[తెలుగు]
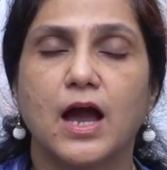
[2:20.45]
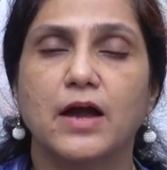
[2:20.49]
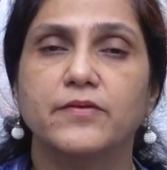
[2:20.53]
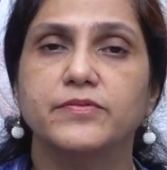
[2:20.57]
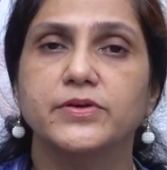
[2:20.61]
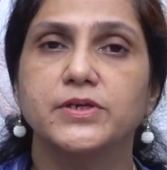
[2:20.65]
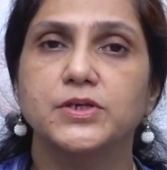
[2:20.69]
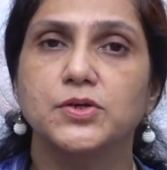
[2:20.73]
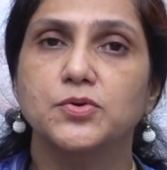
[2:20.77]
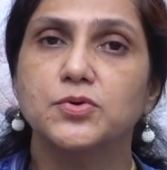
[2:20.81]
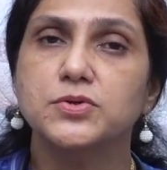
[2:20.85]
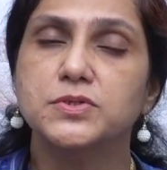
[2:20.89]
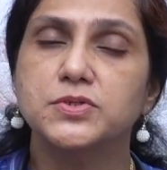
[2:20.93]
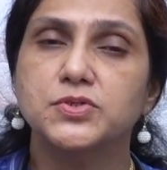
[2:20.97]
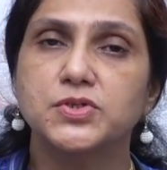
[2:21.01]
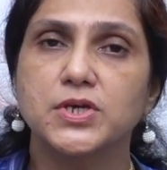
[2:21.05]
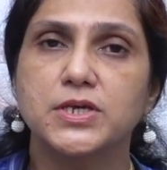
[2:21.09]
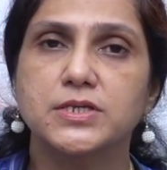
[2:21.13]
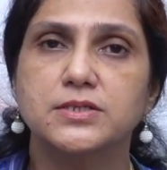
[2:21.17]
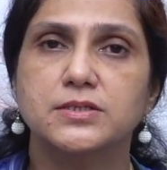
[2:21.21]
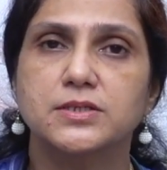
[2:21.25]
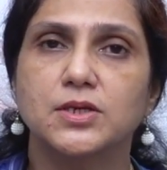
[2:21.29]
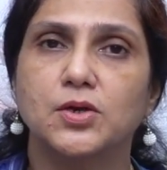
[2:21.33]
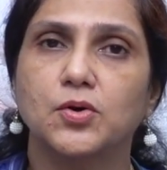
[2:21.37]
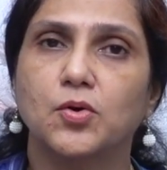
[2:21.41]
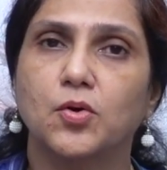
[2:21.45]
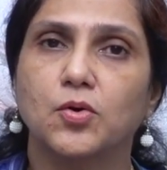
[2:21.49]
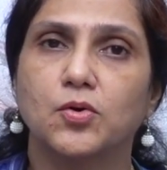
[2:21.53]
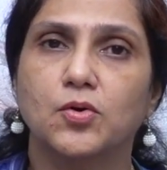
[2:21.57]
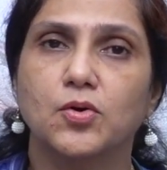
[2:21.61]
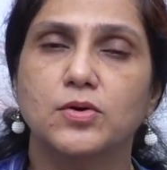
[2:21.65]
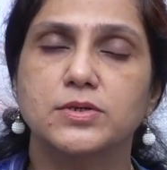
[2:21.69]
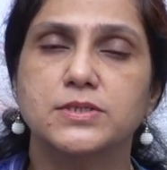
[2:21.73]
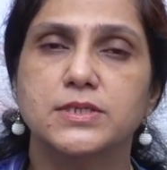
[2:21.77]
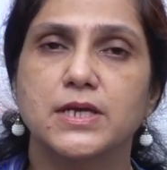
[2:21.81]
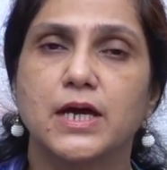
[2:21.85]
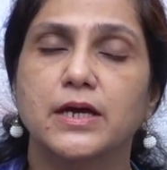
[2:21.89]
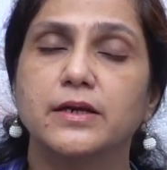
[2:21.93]
అవి యూస్ చేస్తే
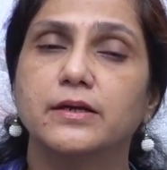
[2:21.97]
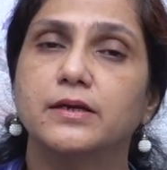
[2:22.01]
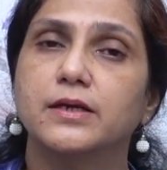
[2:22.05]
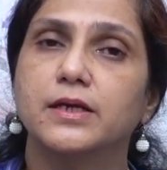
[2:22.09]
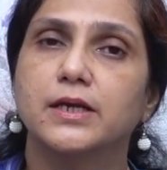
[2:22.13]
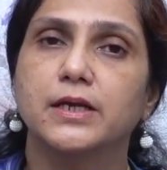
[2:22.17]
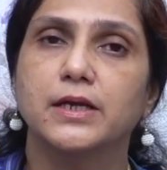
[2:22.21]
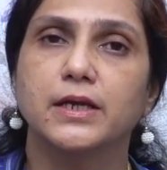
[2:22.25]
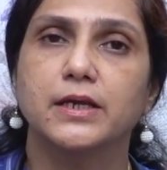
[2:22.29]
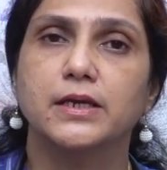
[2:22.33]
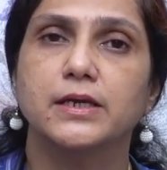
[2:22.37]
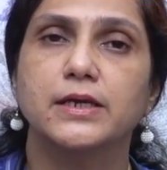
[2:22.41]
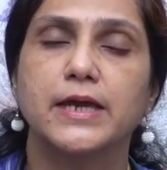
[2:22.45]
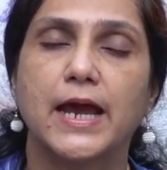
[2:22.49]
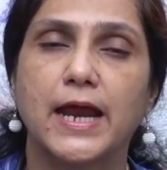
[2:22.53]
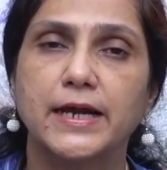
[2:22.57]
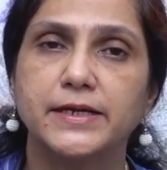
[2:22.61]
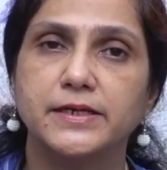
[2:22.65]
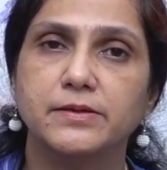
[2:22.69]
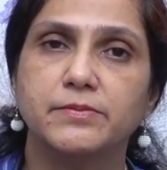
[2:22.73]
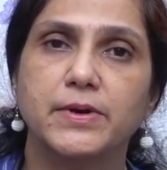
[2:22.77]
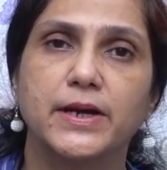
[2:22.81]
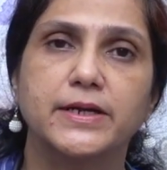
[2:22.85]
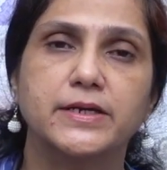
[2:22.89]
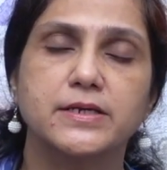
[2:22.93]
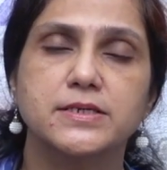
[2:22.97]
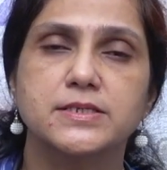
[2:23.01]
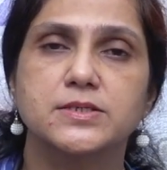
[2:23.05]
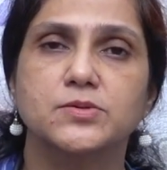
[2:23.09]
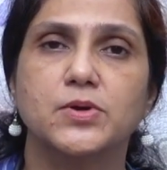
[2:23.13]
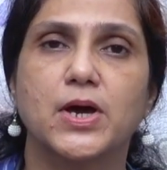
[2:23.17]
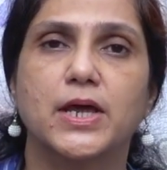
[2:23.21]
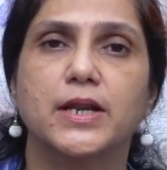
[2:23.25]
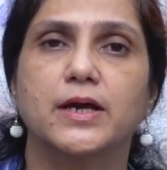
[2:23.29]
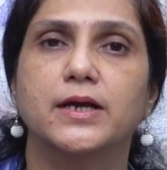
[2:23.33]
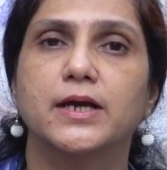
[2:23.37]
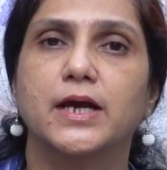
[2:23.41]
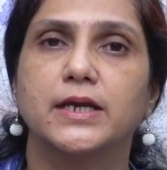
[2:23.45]
ఒక్కొక్కసారి ఈ యాంటీబయాటిక్స్
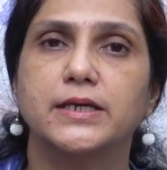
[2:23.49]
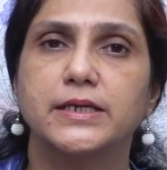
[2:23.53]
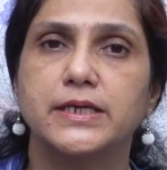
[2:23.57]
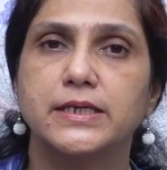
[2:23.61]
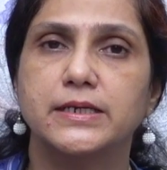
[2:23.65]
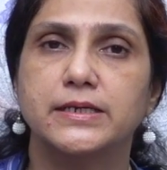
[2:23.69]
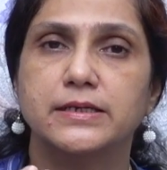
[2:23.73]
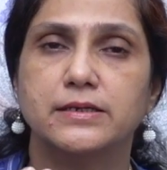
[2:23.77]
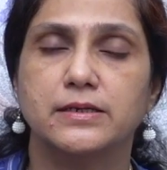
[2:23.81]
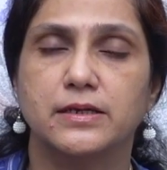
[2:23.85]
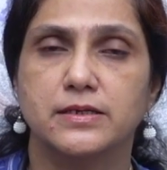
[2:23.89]
ద్వారా కానీ